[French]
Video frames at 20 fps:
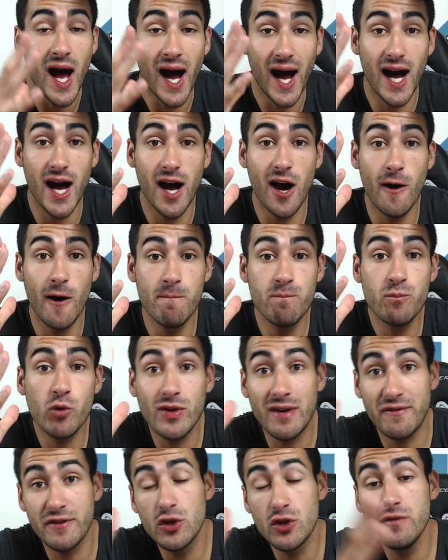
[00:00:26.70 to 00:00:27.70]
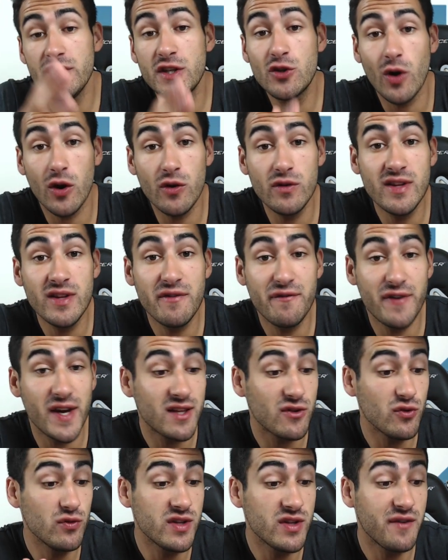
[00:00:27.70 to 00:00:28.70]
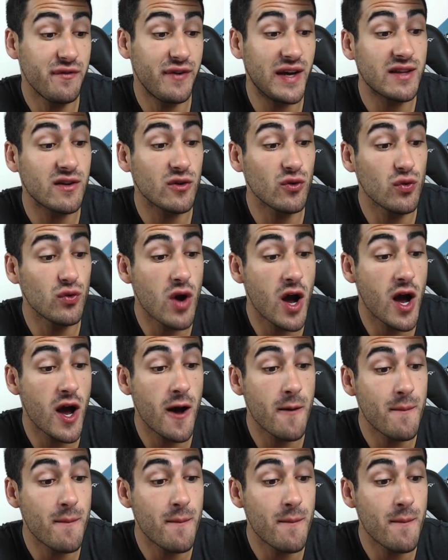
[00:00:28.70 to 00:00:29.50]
euh, on a fait deux victoires, une défaite, une défaite où euh,